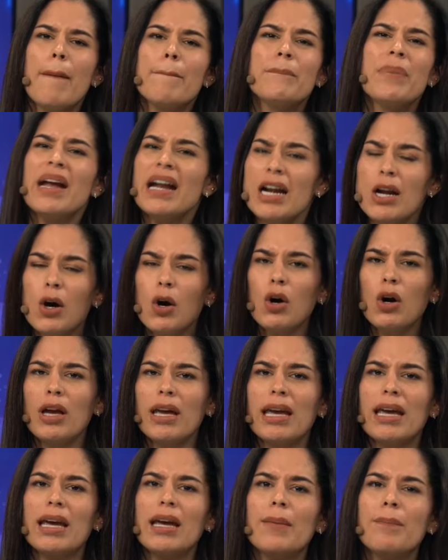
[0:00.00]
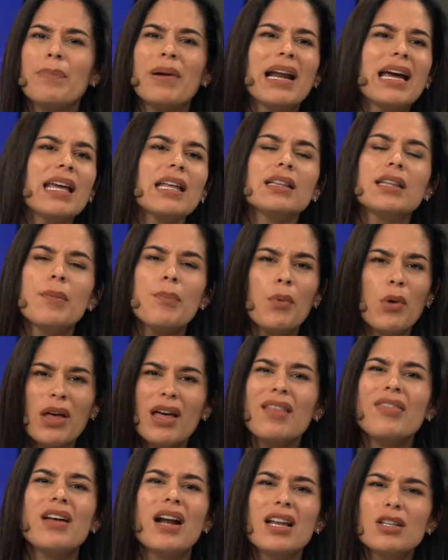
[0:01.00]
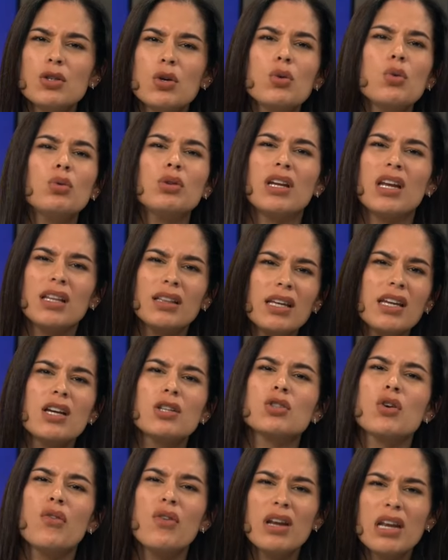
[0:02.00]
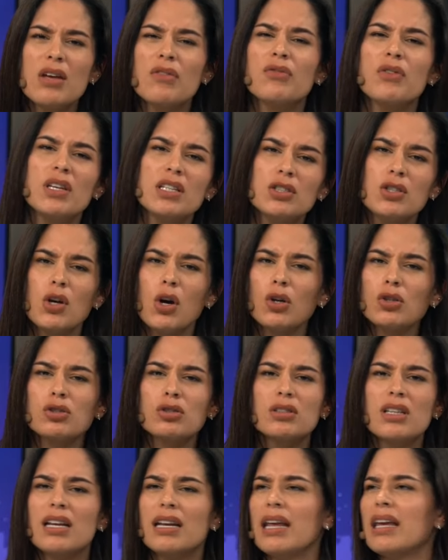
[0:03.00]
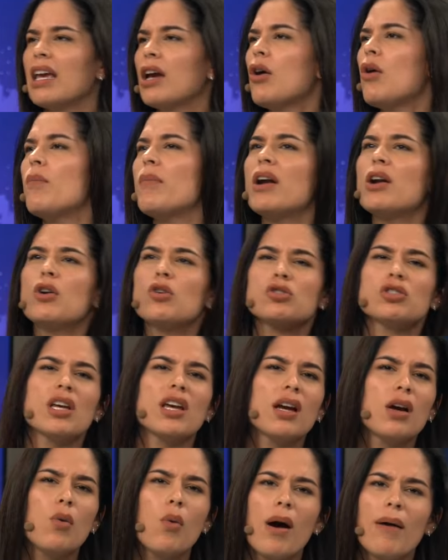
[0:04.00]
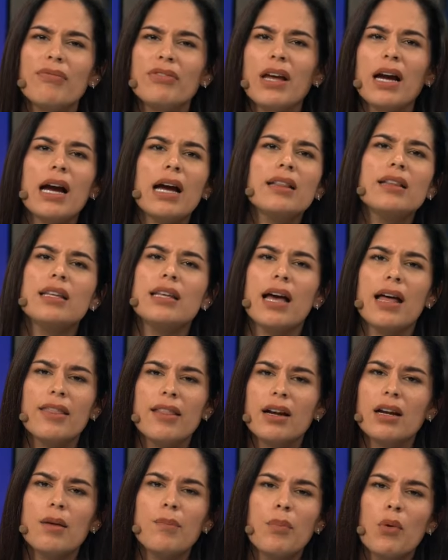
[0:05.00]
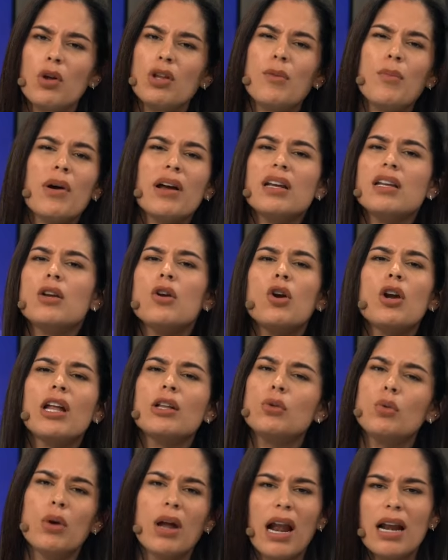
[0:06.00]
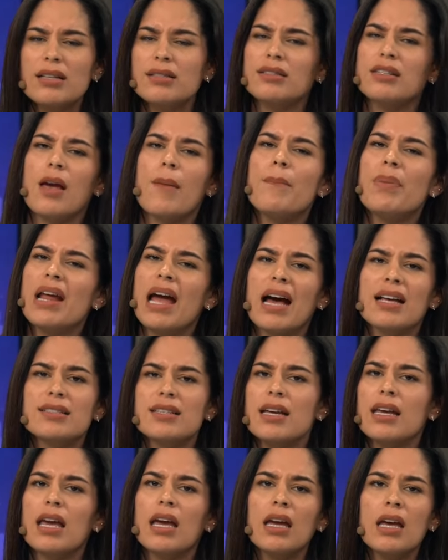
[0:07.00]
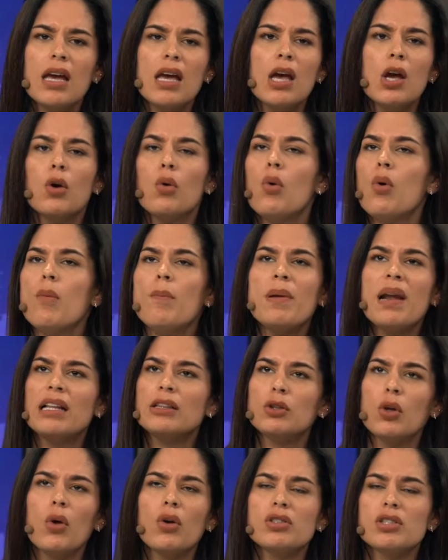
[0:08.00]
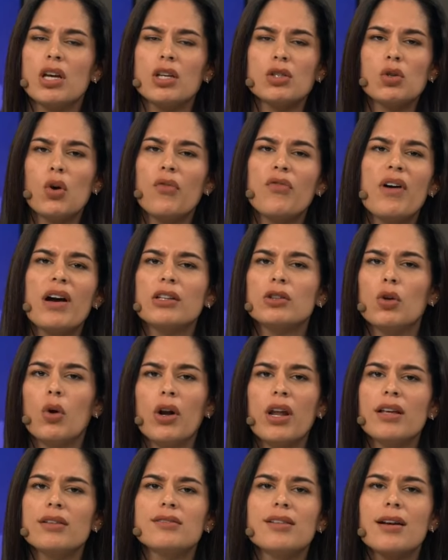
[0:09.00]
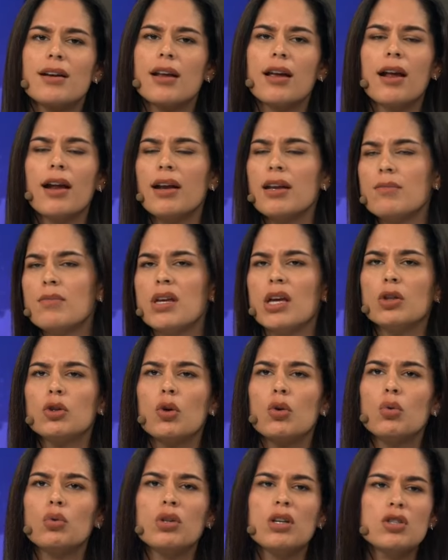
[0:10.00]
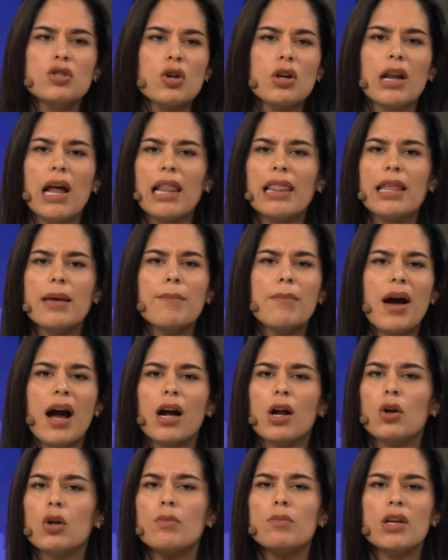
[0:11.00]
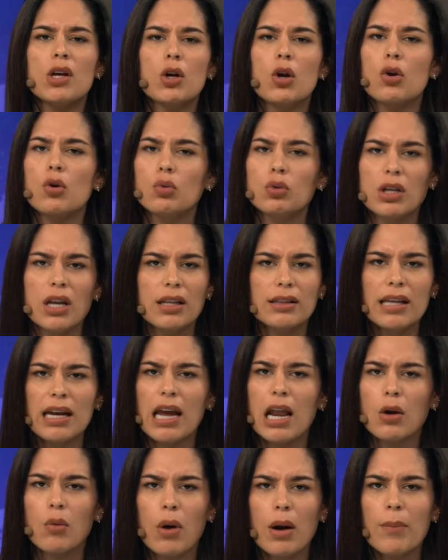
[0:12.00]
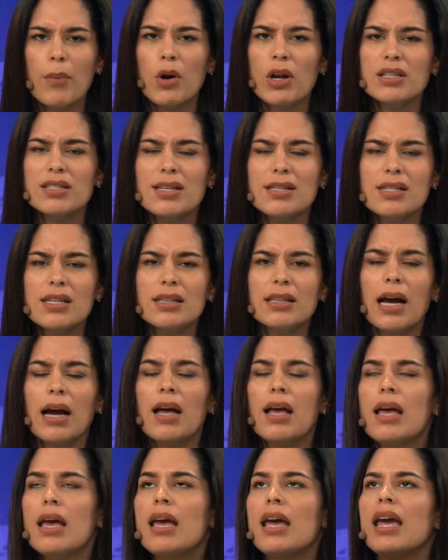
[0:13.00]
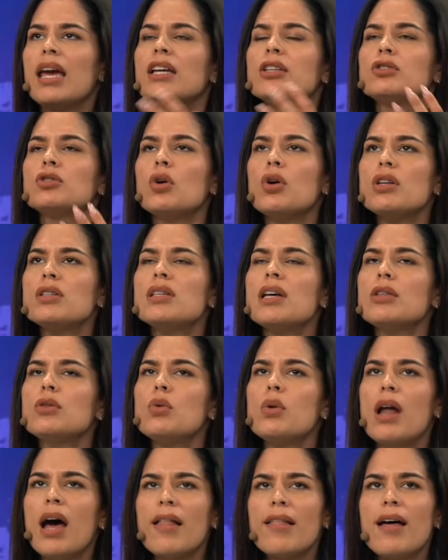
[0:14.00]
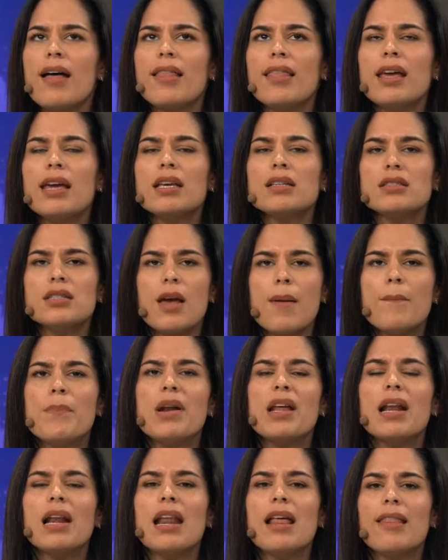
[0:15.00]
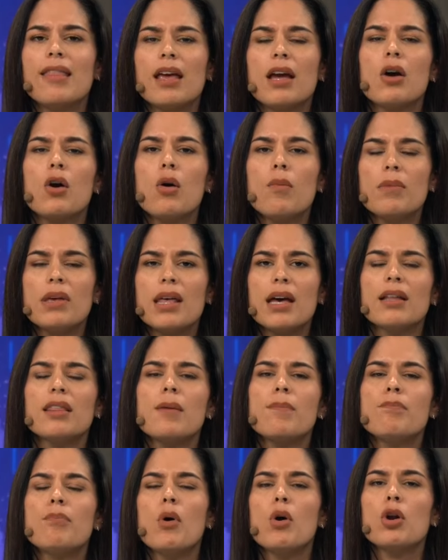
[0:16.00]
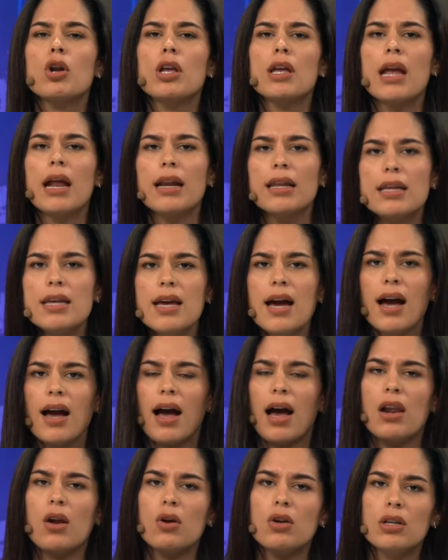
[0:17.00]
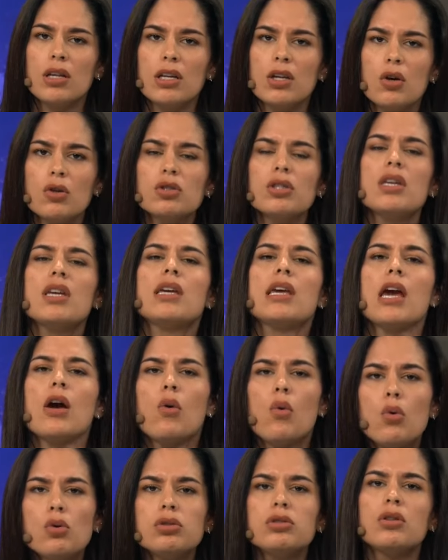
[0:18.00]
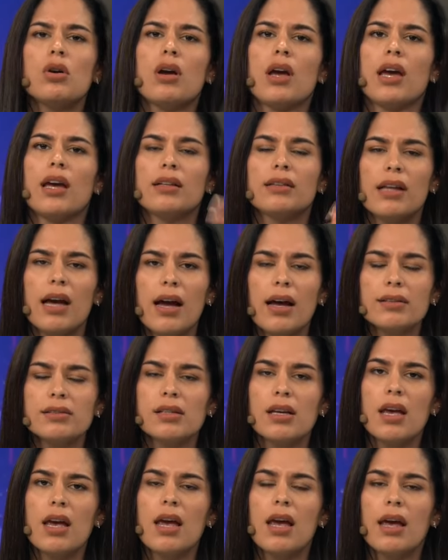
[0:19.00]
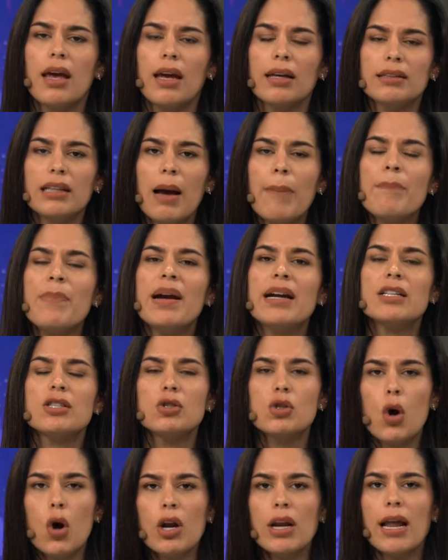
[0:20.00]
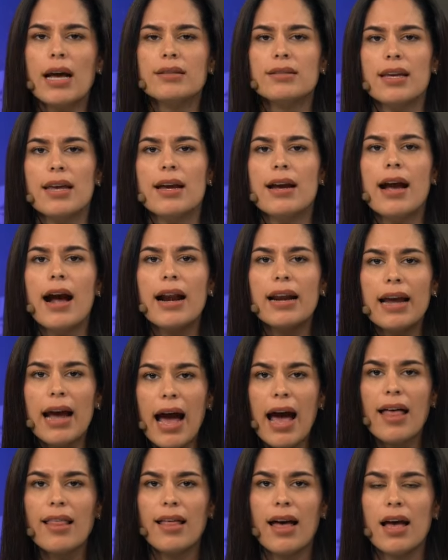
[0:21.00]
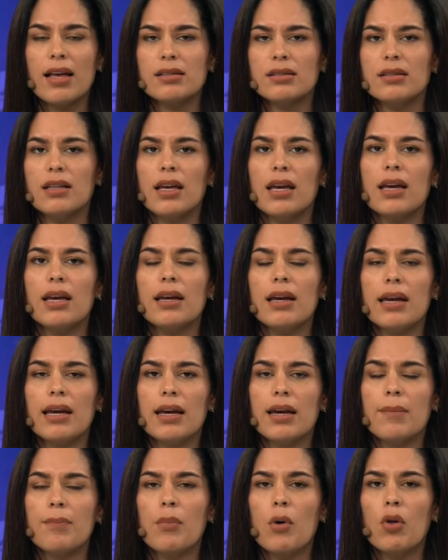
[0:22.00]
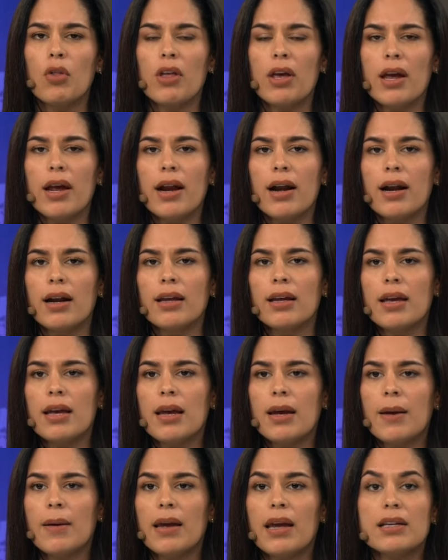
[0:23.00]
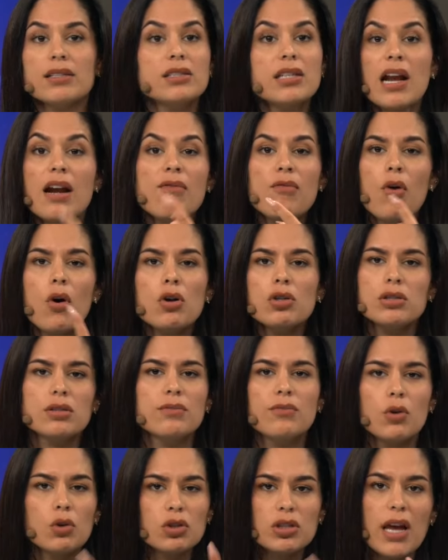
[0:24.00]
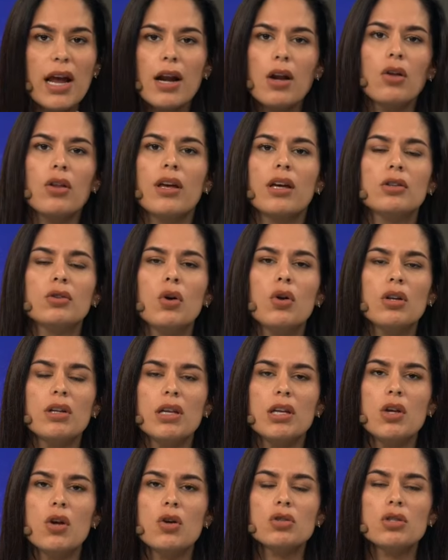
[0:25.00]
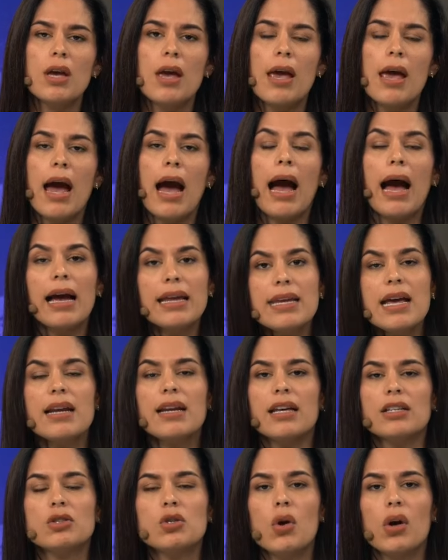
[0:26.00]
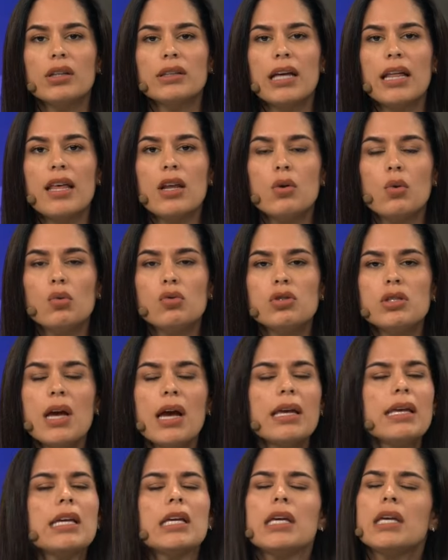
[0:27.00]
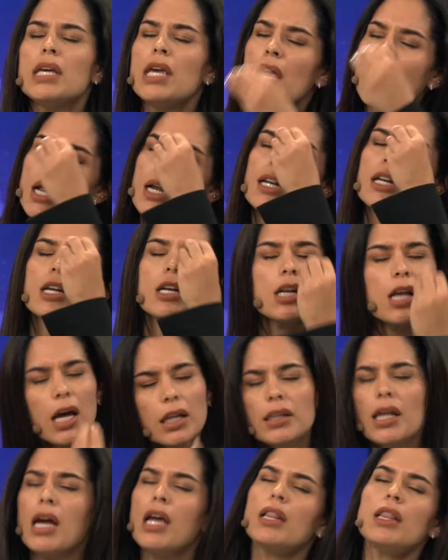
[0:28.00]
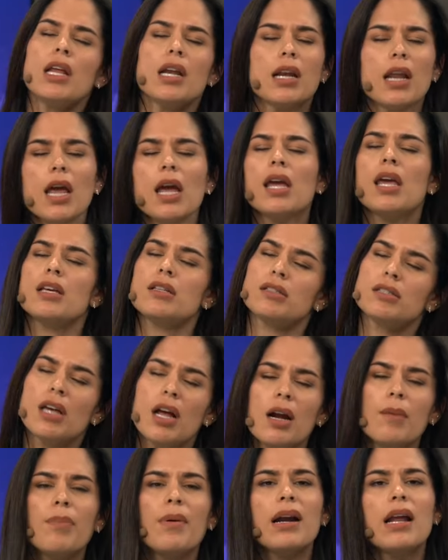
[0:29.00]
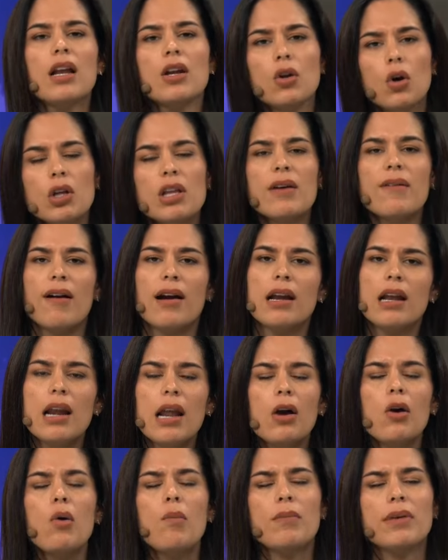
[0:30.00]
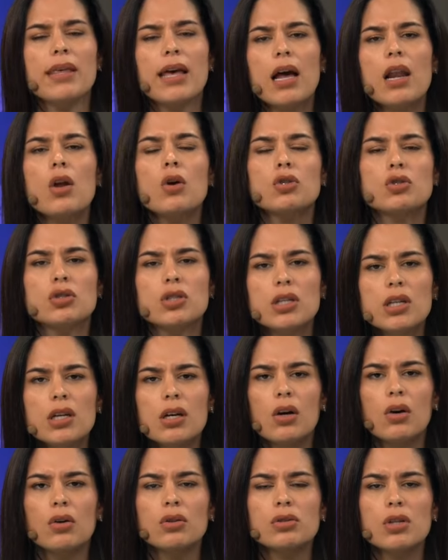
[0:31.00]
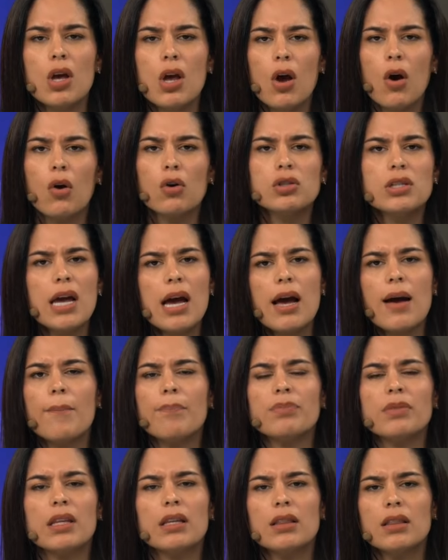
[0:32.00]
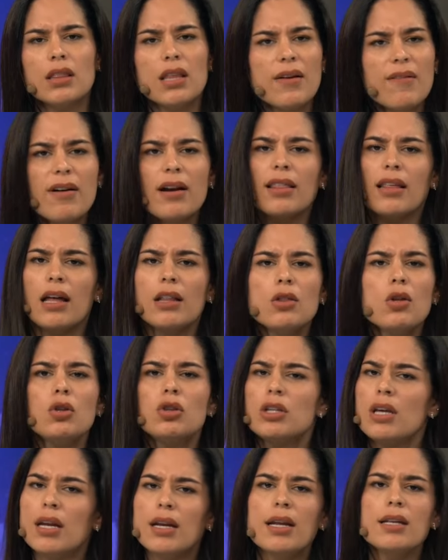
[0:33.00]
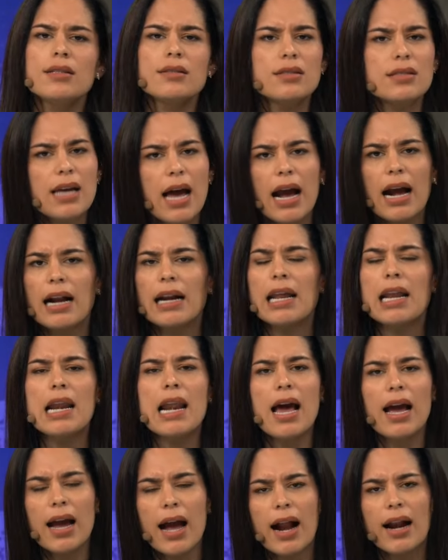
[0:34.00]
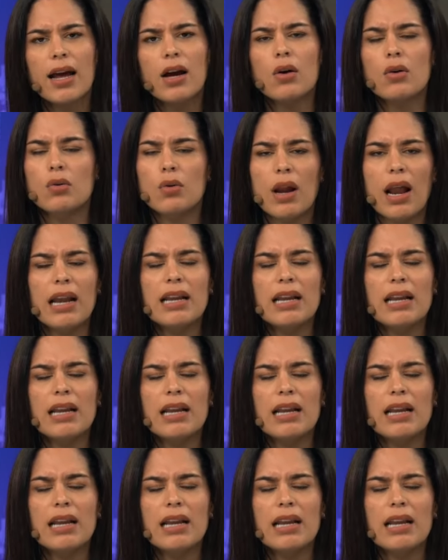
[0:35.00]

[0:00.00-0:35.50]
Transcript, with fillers: pero eh, para que te puedan dar esos nutrientes y esos beneficios, tenés que comer no sé cuánta cantidad de repollo, porque ni lo natural siempre hace que cumplan todos esos factores de requerimiento nutricional de macro y micronutrientes que el cuerpo necesita. Estoy saturada de que siempre le den comidas de porquería a los niños y qué gusto que estas, estas personas encargadas de eh, poder eh, ser voz, voceros de estos niños hayan hecho esta denuncia y qué rata que tenés que ser para no llevarle la comida a los chicos. O sea, de verdad no tienen sangre en la cara con una